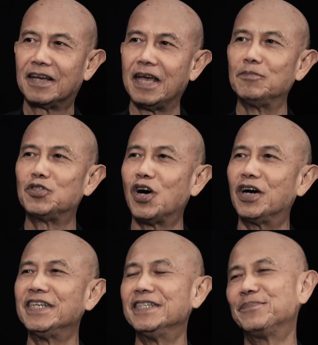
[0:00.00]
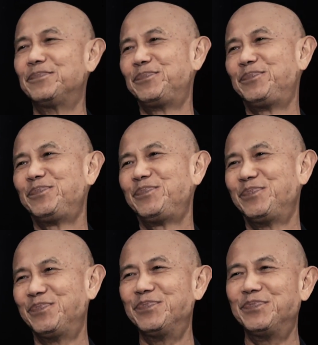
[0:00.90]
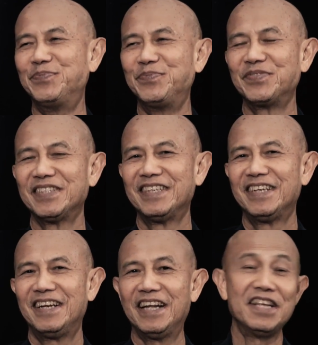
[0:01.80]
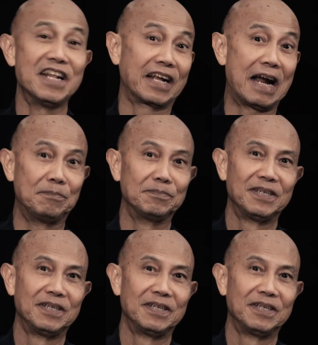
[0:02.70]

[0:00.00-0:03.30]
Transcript: Kim Jong Un yeah. mm-hmm. และนี่แหละครับ